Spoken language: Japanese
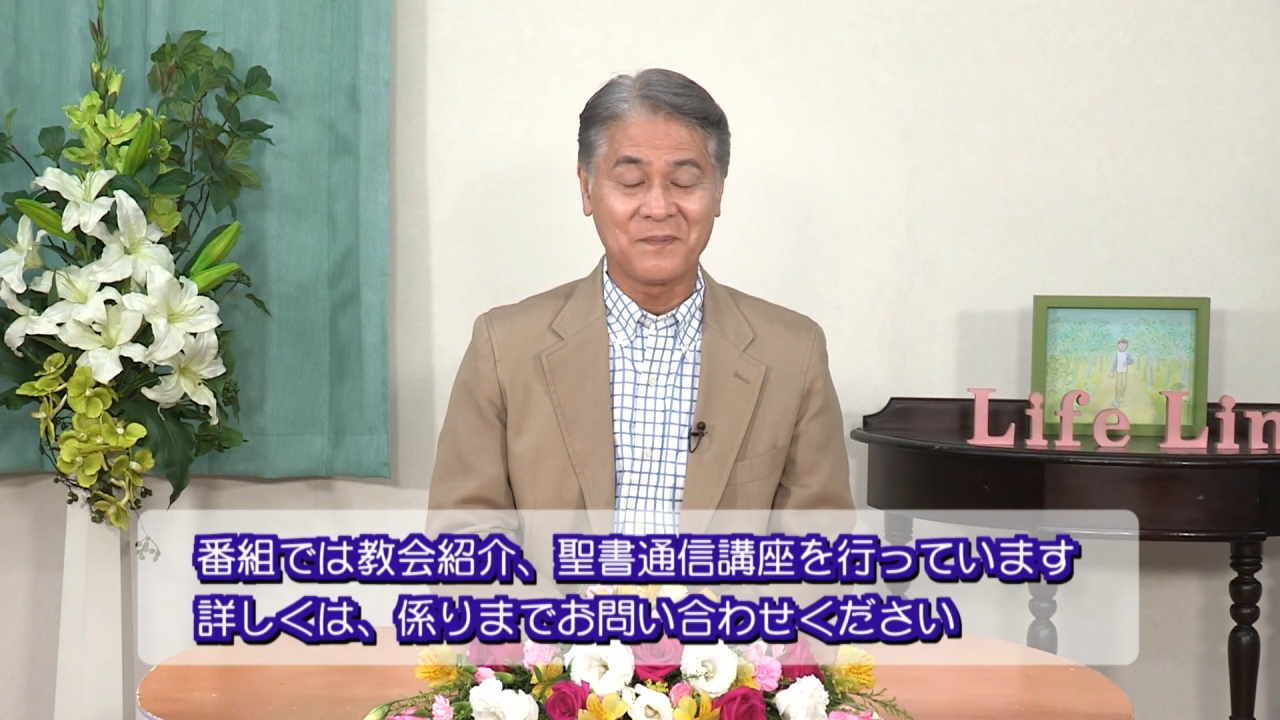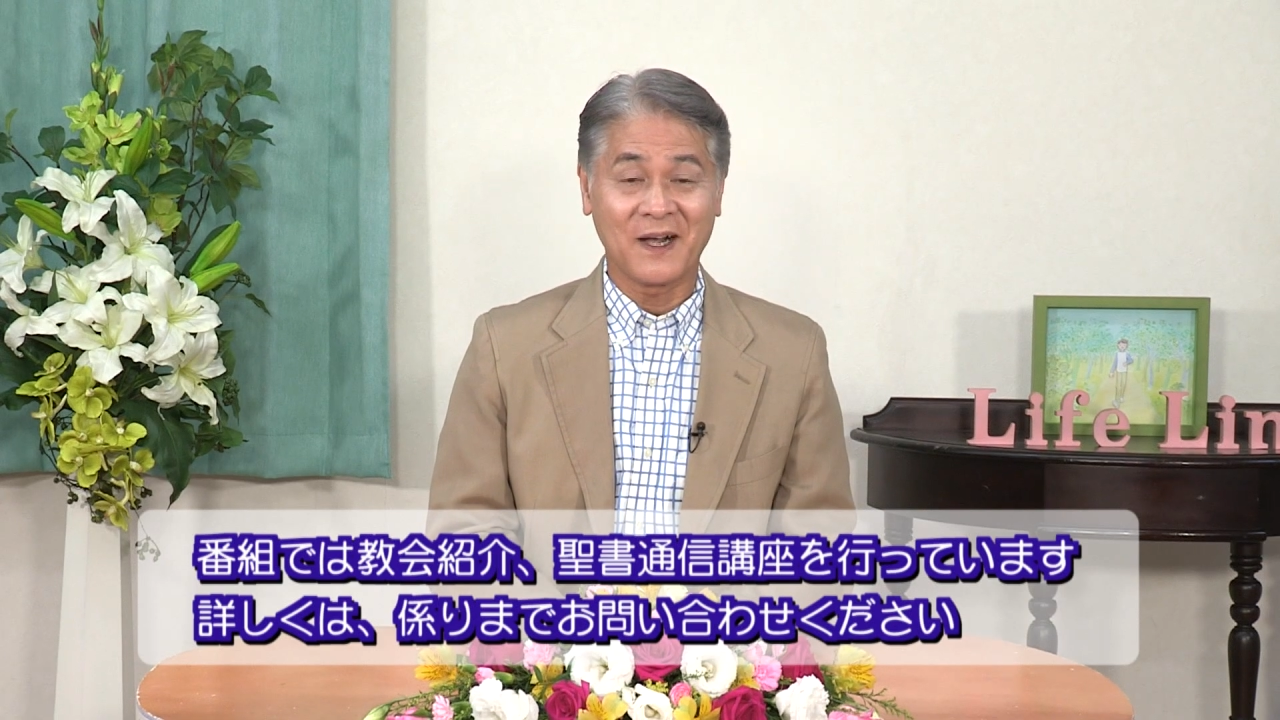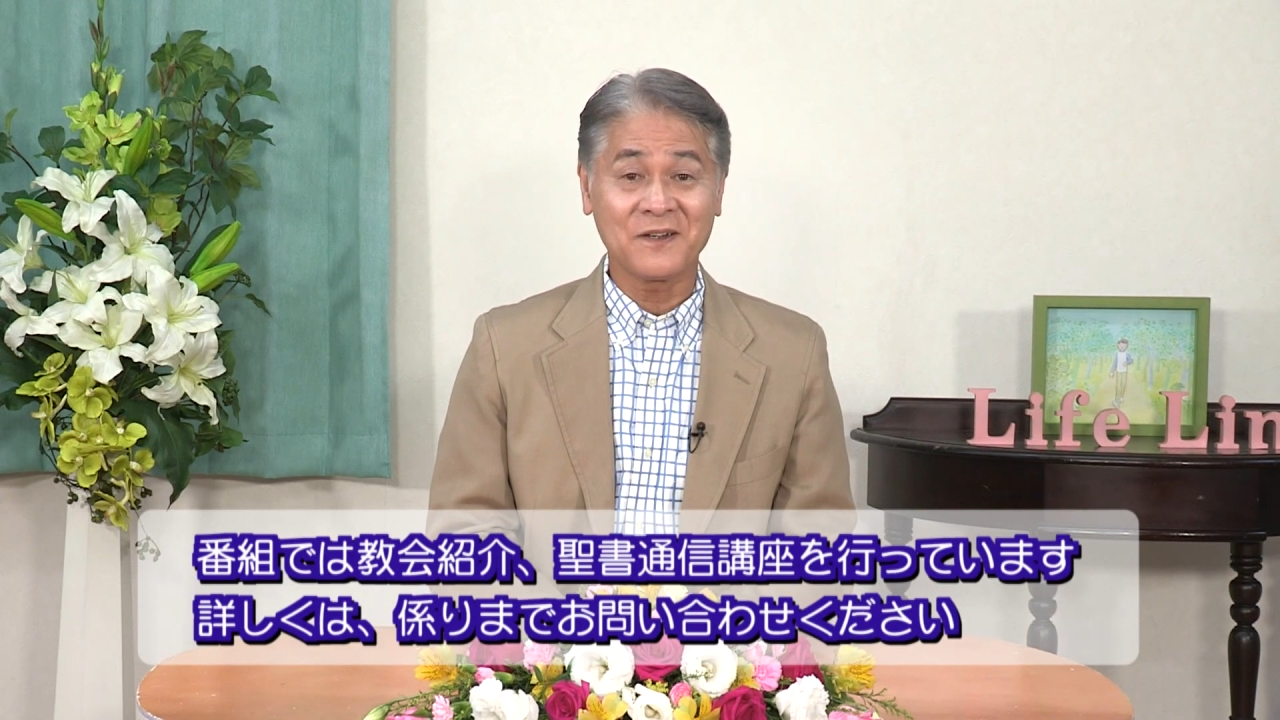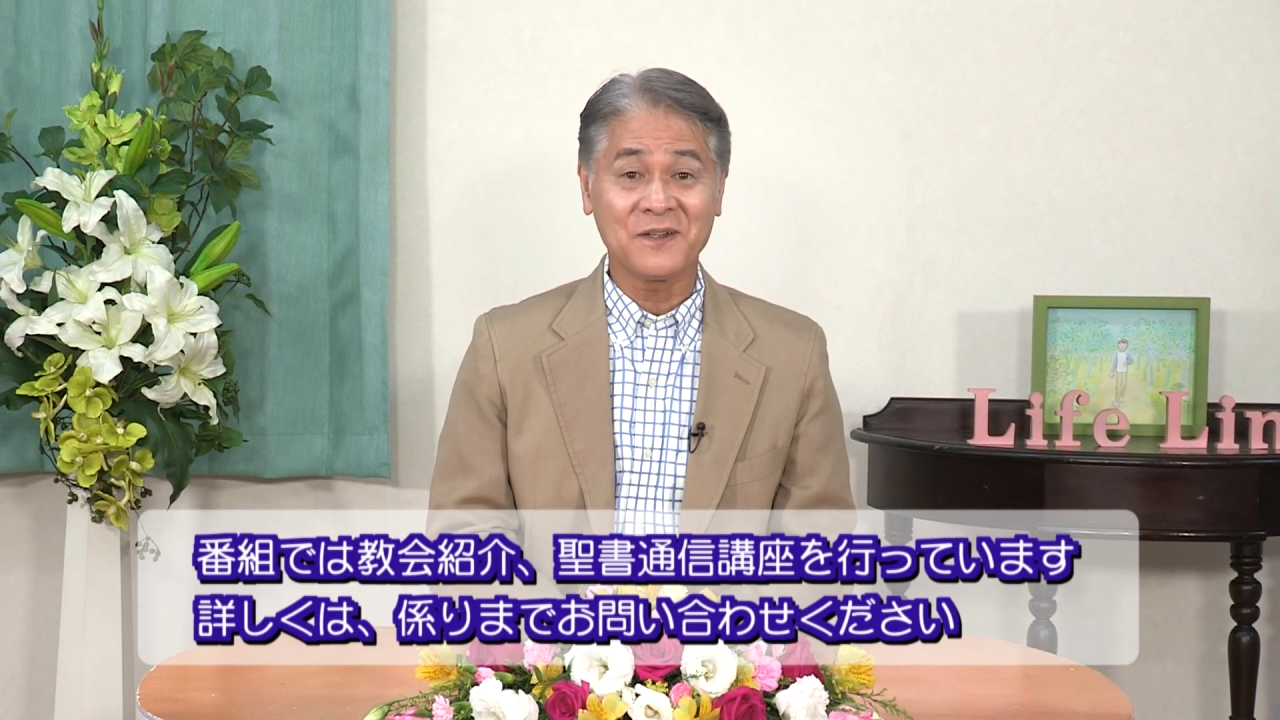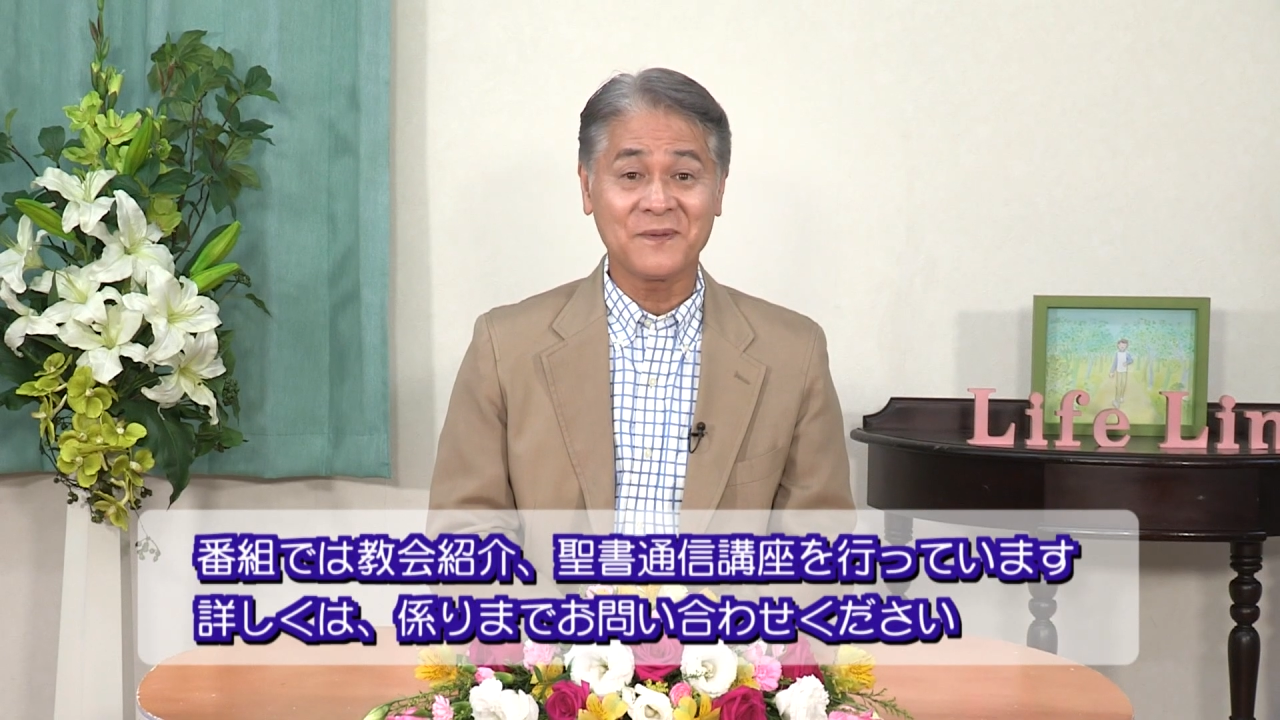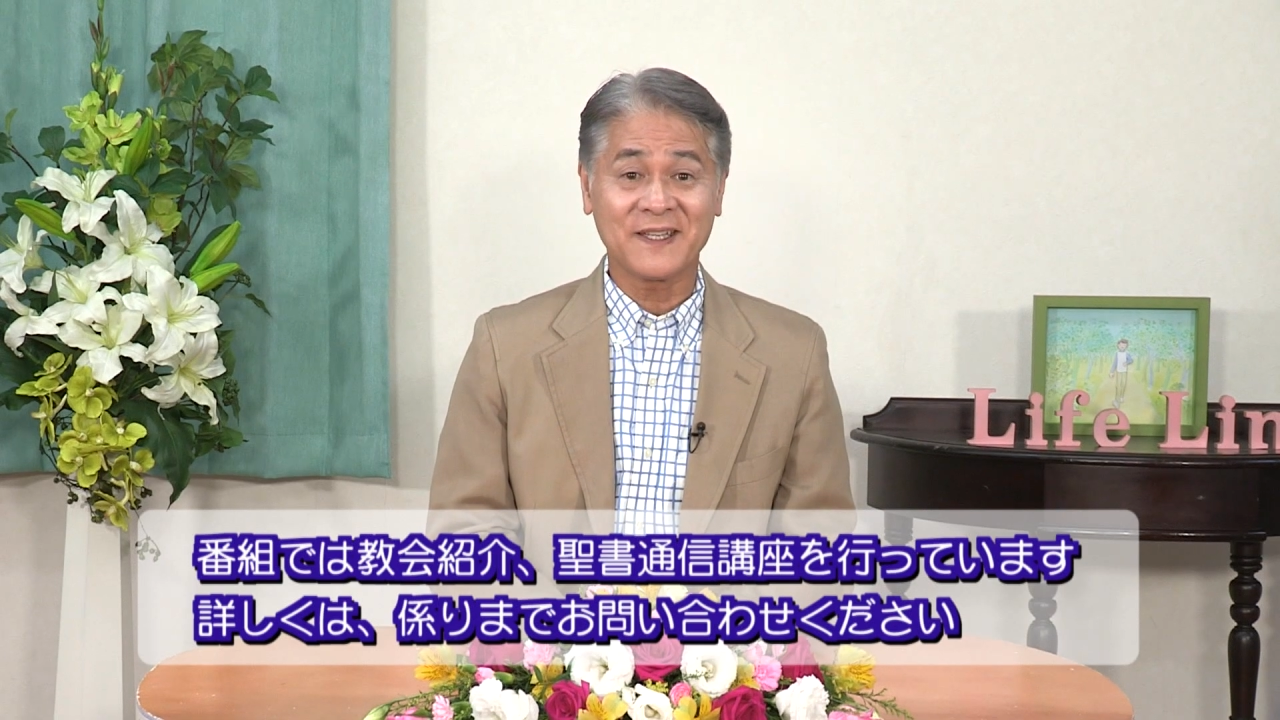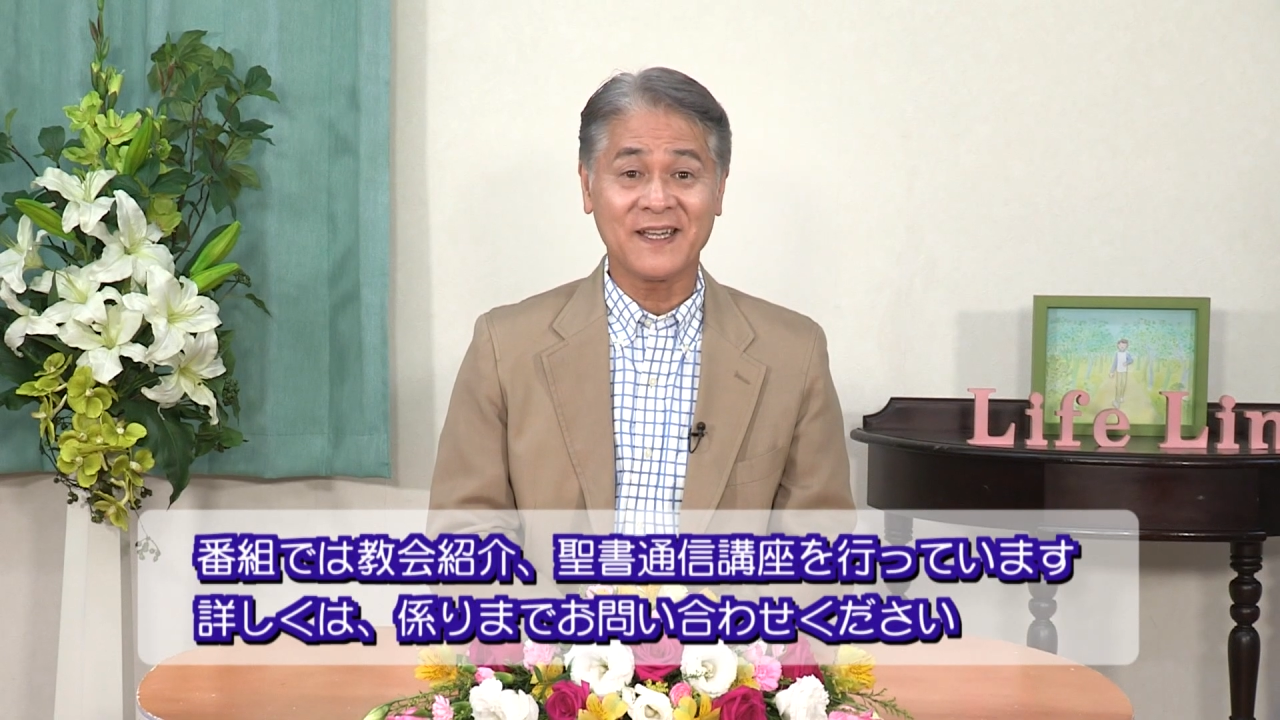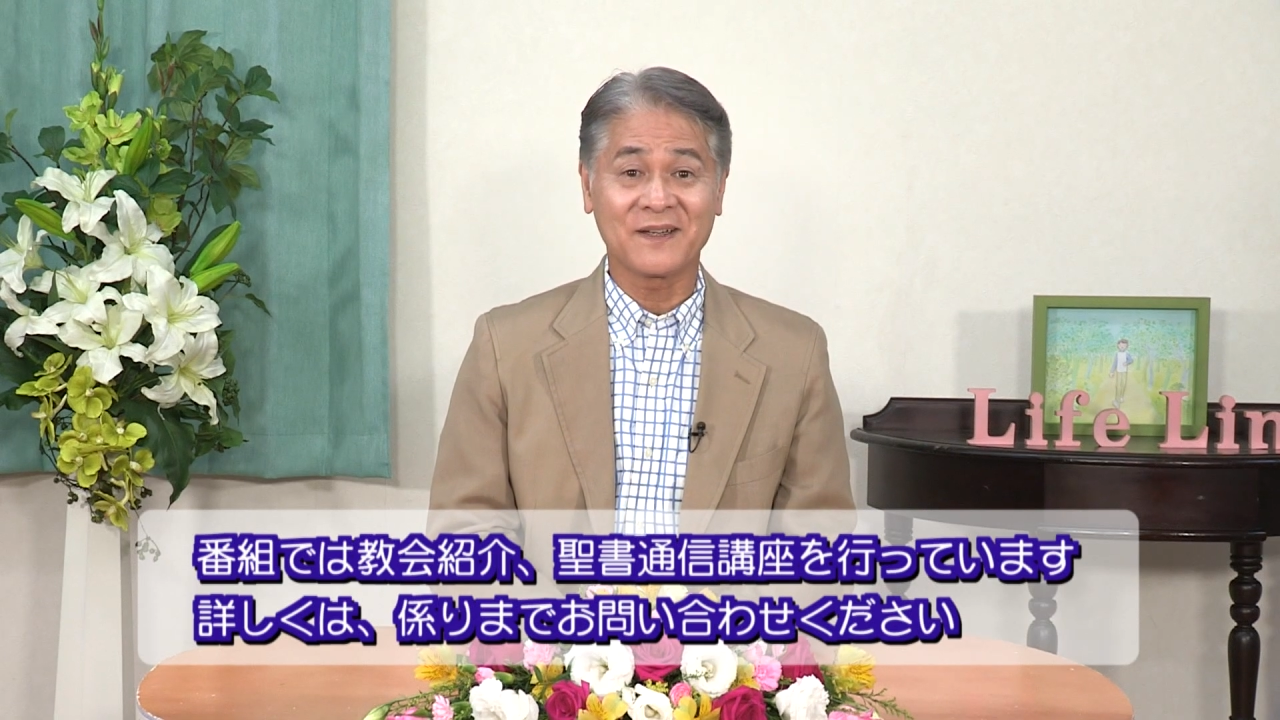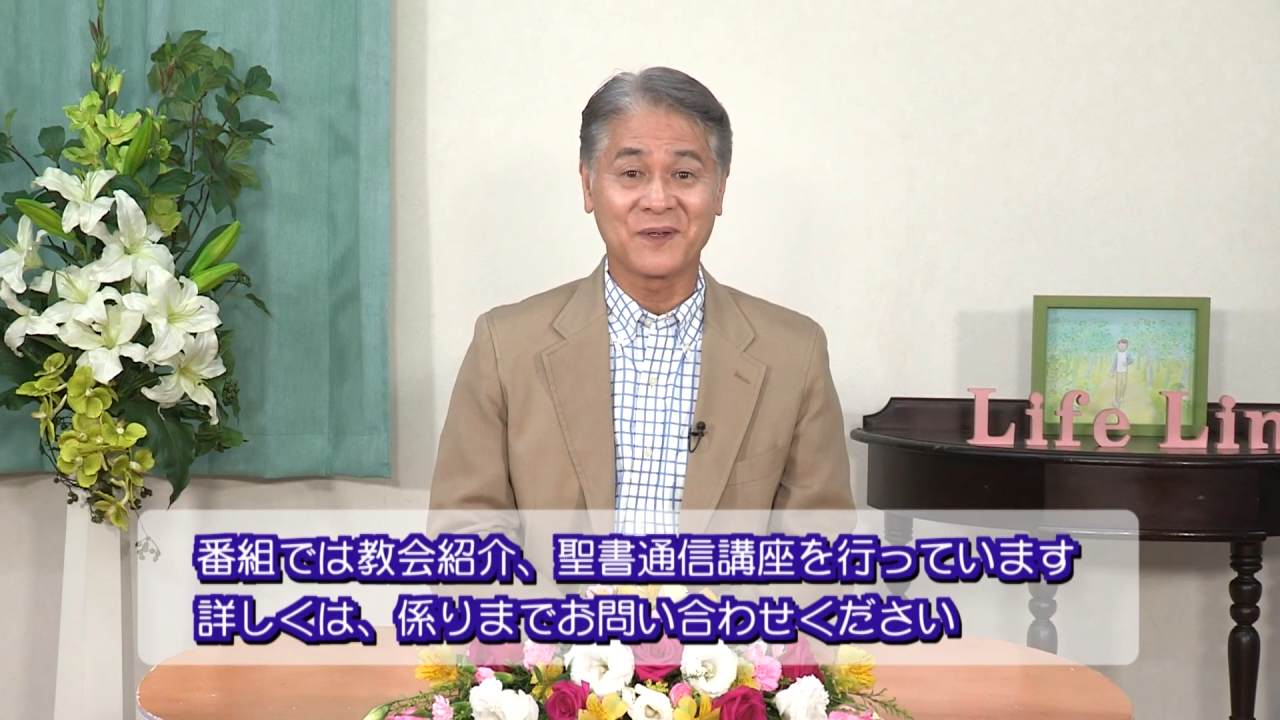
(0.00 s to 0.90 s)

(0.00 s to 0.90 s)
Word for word: 番組まで